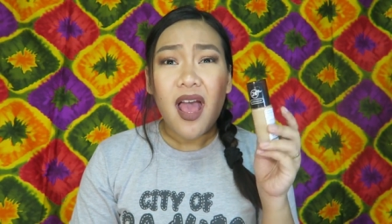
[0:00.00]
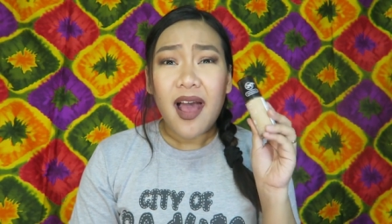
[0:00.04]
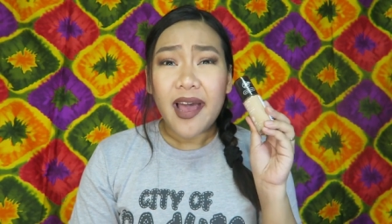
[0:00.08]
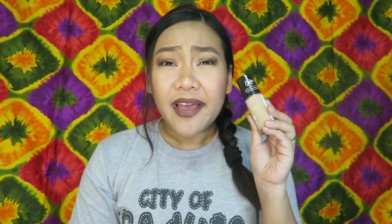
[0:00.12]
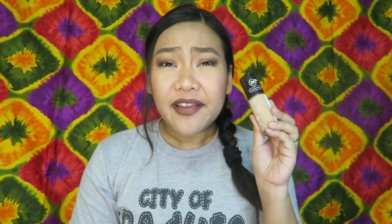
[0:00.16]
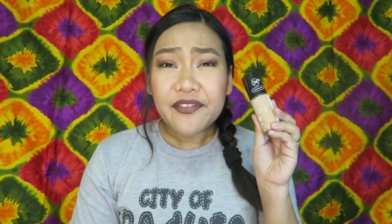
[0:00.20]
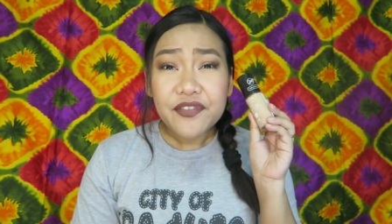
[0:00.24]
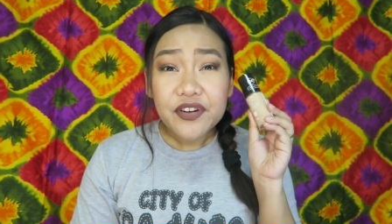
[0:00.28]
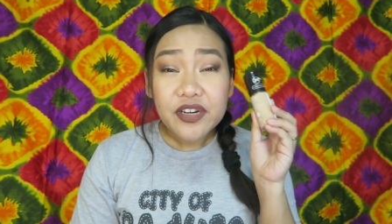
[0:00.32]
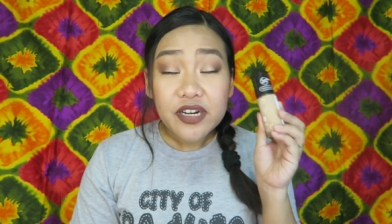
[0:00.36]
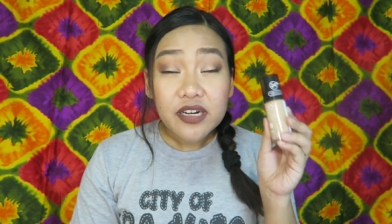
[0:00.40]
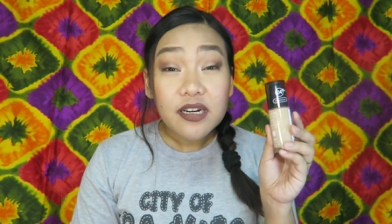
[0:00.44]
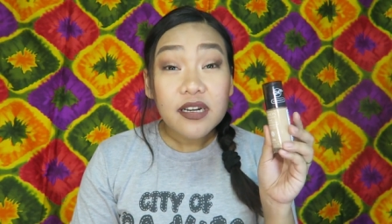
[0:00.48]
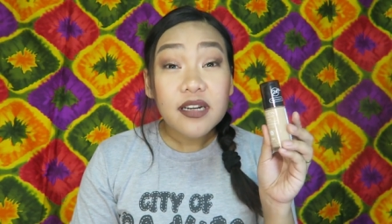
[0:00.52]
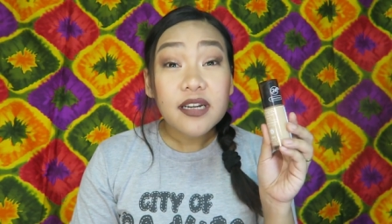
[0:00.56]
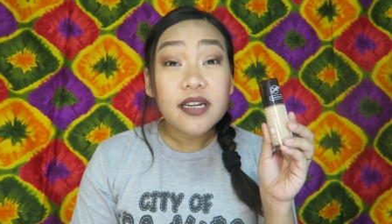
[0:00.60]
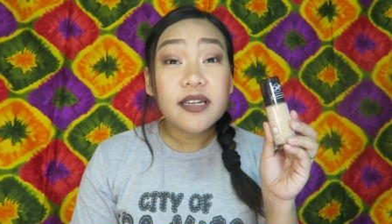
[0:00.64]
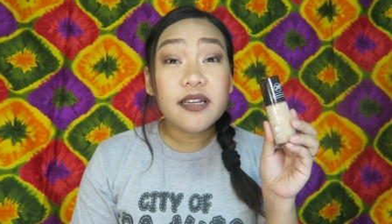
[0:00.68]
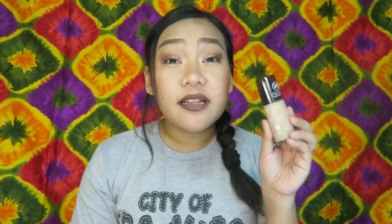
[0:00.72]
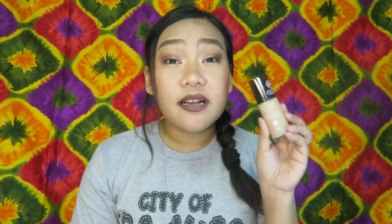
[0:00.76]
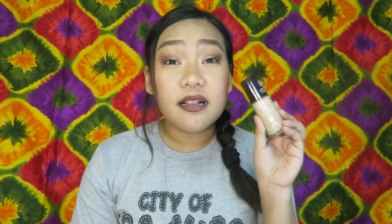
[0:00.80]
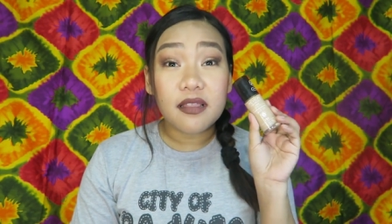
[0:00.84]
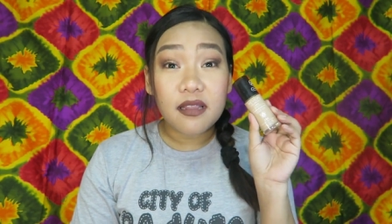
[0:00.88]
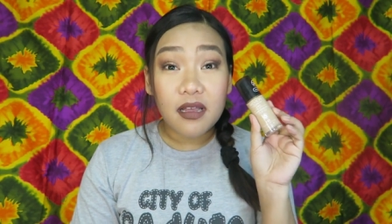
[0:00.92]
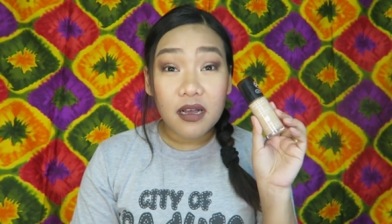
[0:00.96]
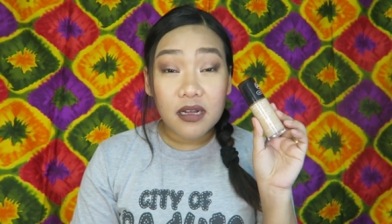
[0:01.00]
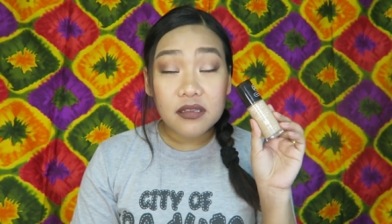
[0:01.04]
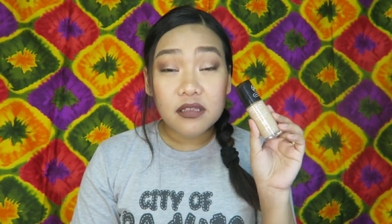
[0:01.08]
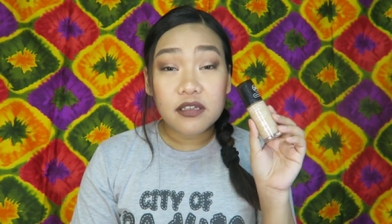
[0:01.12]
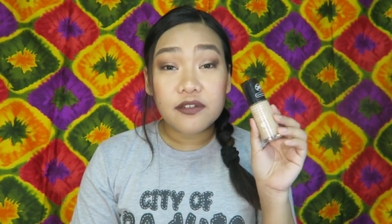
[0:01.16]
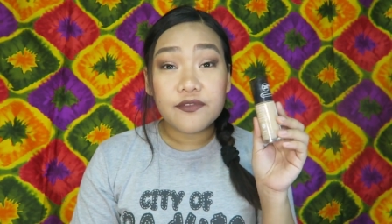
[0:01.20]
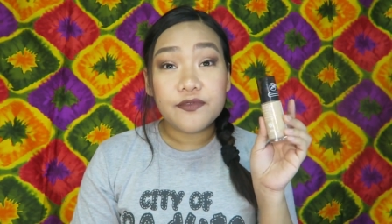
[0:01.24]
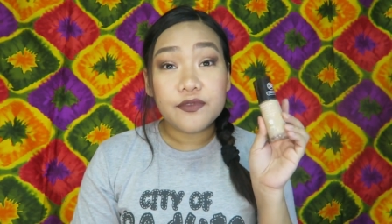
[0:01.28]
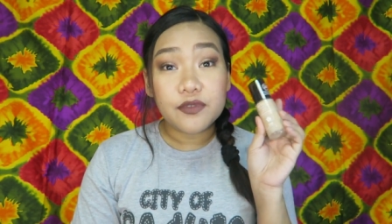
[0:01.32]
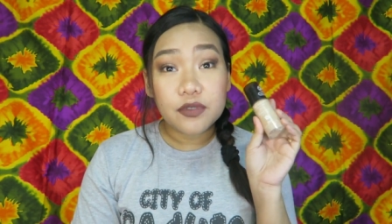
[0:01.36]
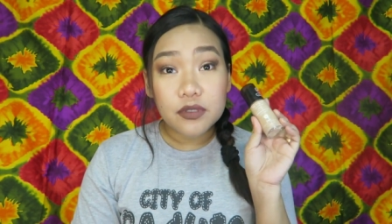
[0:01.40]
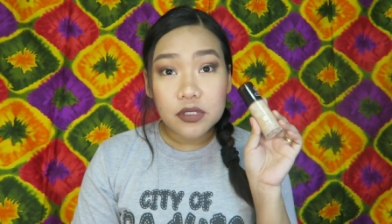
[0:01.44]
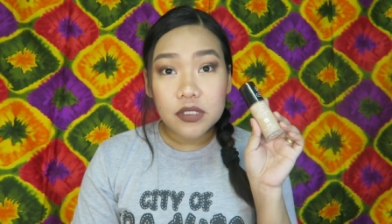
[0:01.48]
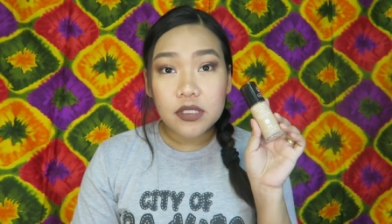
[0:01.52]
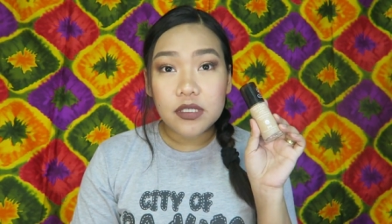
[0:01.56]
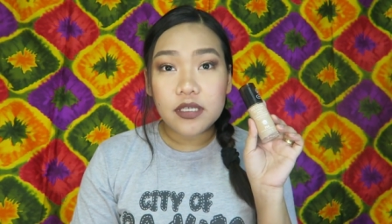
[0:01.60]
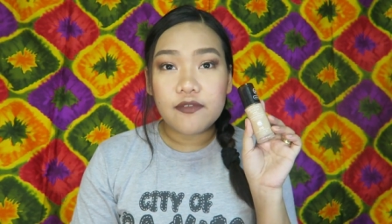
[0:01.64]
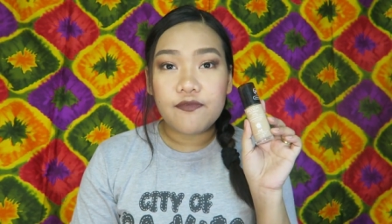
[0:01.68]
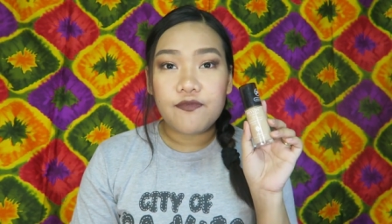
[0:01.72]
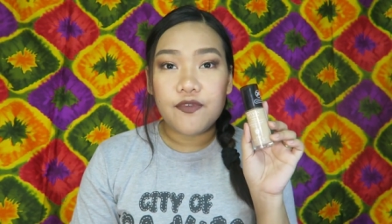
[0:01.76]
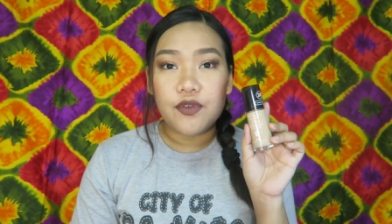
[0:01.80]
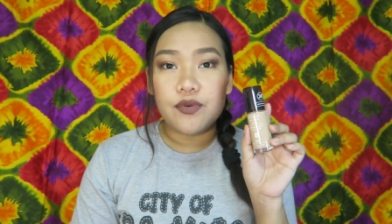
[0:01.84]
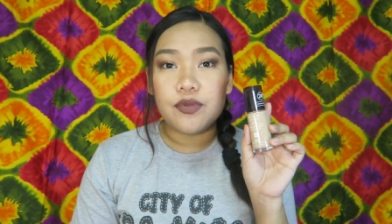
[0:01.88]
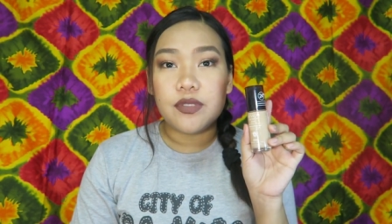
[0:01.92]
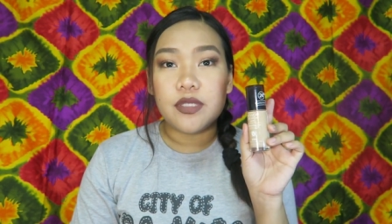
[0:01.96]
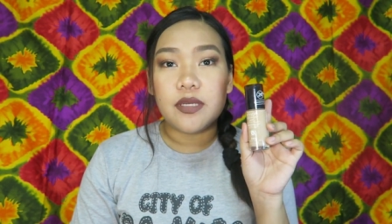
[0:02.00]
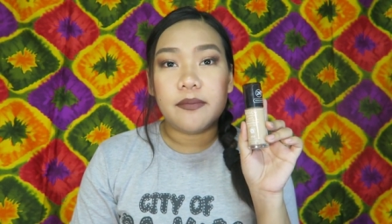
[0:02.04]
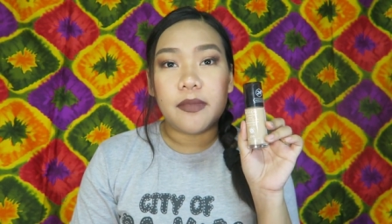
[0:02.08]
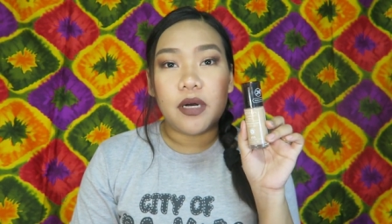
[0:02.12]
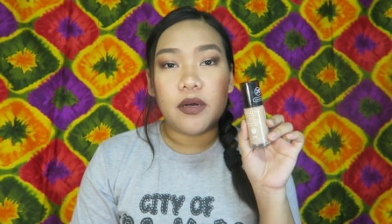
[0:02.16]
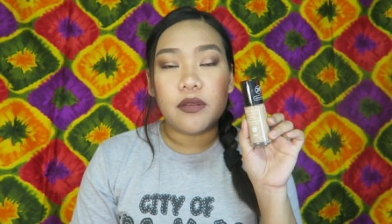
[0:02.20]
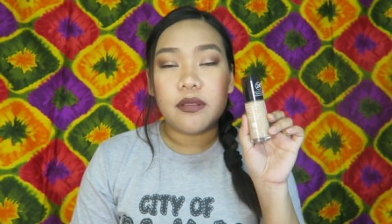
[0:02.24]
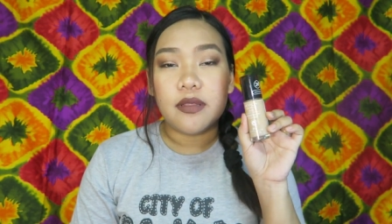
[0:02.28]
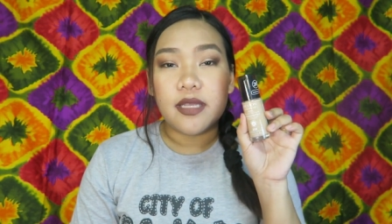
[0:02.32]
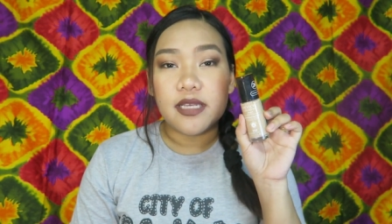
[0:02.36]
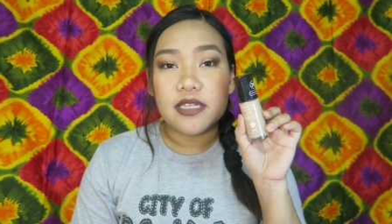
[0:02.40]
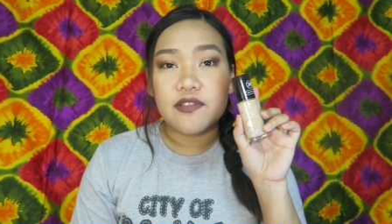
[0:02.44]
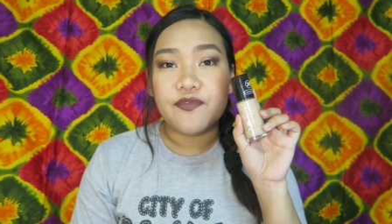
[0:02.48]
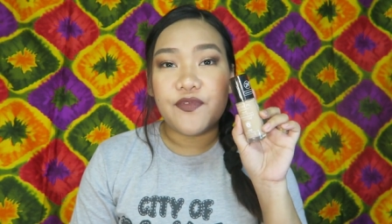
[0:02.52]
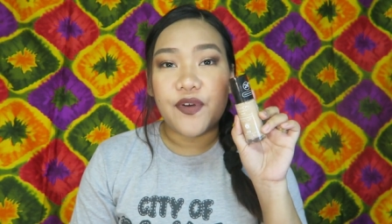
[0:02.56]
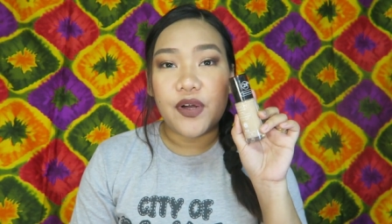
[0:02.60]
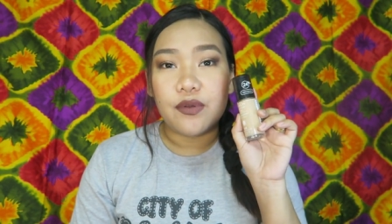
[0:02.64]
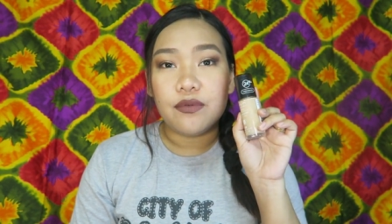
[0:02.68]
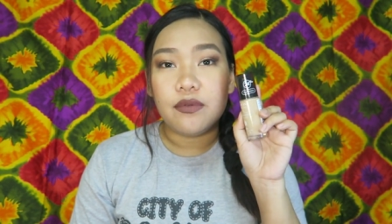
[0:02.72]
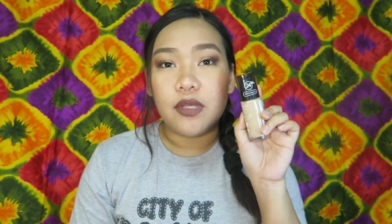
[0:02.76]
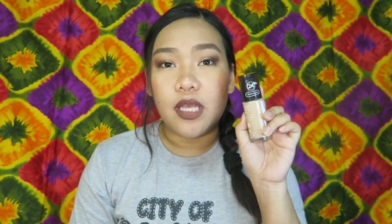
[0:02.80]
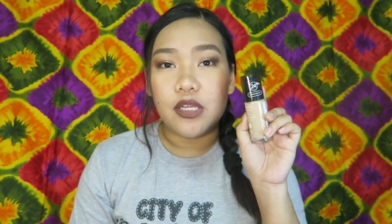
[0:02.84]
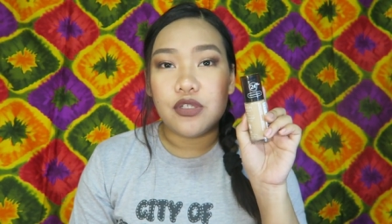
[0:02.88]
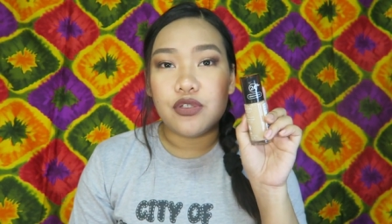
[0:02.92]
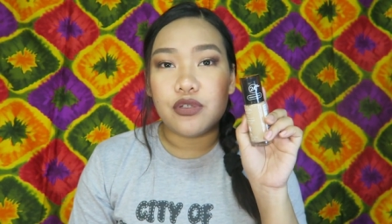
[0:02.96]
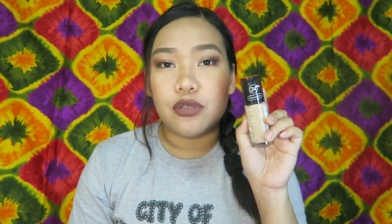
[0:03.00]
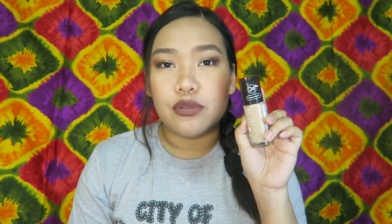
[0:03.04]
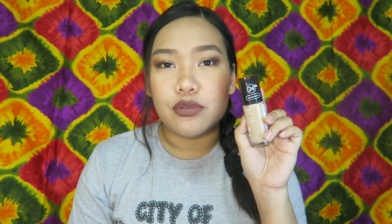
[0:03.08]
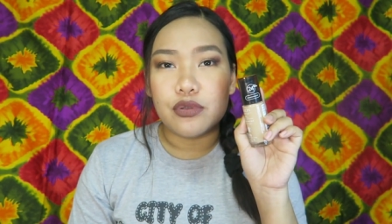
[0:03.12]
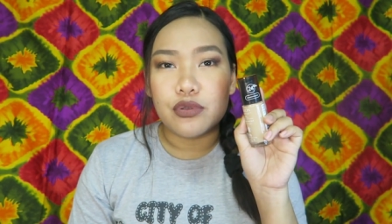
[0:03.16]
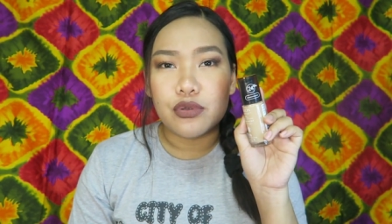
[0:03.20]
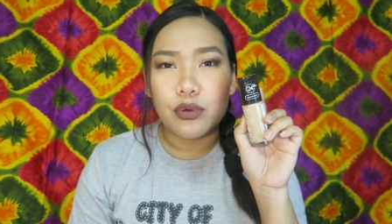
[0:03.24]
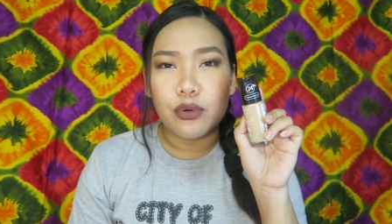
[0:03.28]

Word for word: I've heard a lot of good reviews about this foundation.